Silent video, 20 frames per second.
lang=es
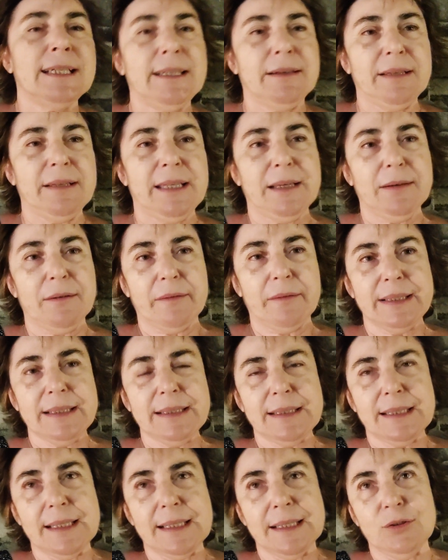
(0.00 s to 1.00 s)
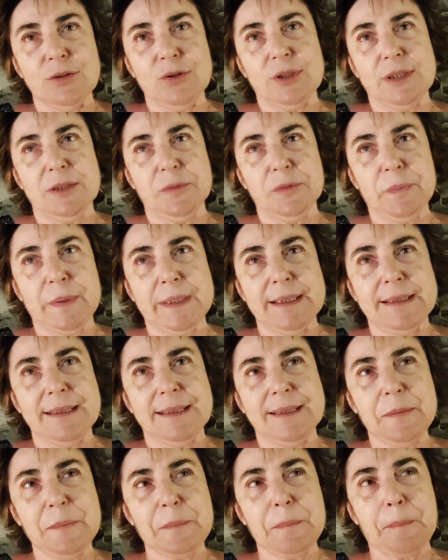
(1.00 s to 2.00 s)
ya lleva 20 años en
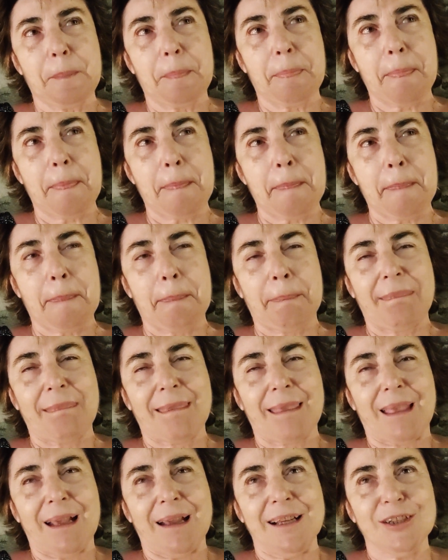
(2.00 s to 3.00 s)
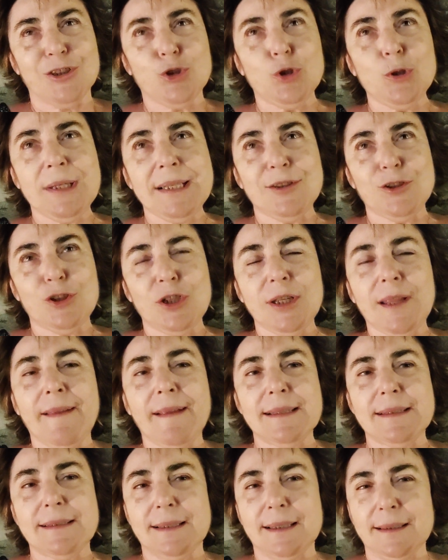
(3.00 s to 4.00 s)
España, con una historia
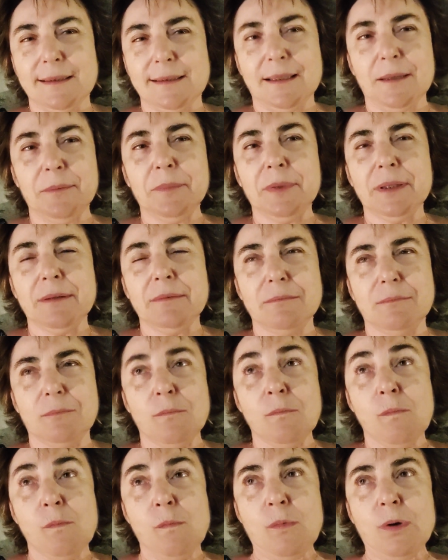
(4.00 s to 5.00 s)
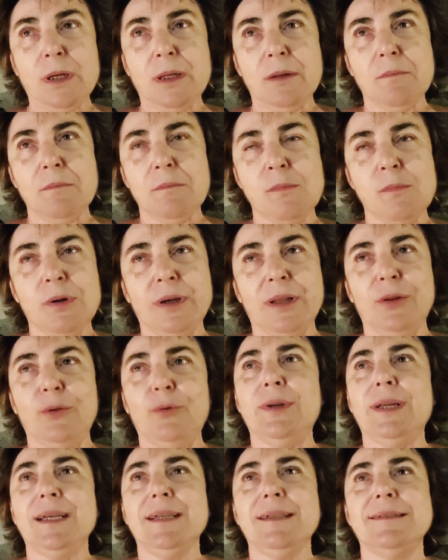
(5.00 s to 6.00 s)
detrás también muy, muy
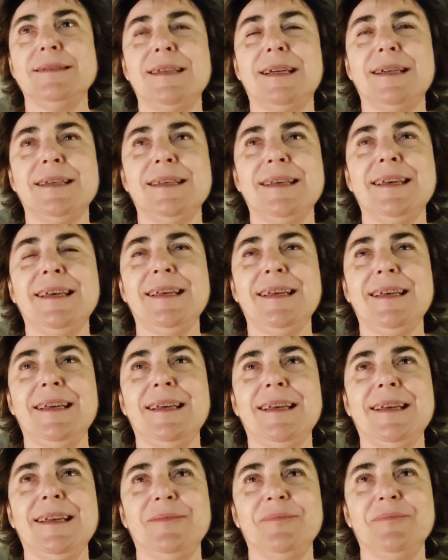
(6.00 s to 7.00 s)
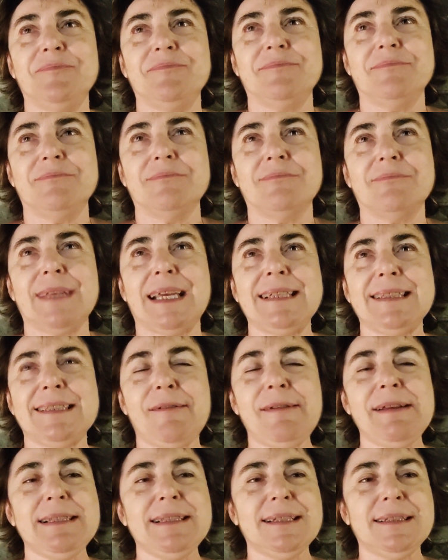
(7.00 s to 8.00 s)
dura. Y aquí
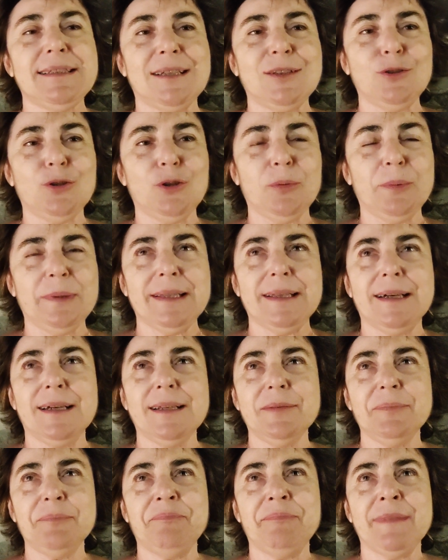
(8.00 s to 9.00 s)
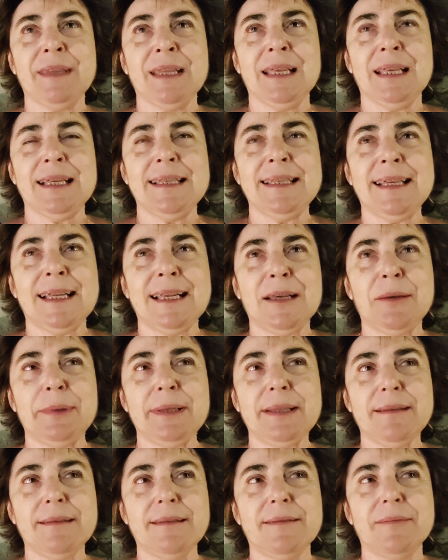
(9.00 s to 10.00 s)
estaba intentando olvidar y a la
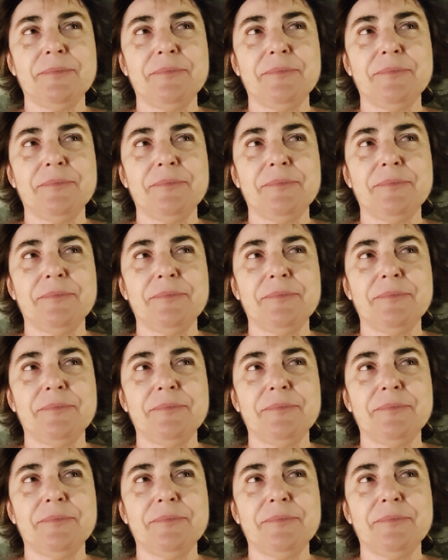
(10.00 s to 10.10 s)
vez